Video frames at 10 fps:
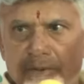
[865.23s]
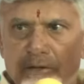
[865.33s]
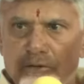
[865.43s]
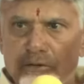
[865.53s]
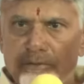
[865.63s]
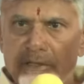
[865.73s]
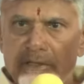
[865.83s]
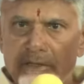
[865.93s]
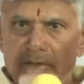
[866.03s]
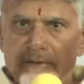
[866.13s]

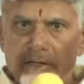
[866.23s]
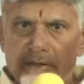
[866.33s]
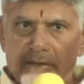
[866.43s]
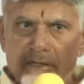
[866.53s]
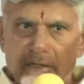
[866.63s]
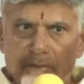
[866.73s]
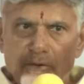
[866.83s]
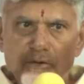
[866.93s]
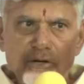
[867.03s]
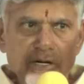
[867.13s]
పంతొమ్మిది తర్వాత
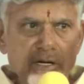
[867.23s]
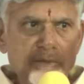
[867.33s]
జగన్మోహన్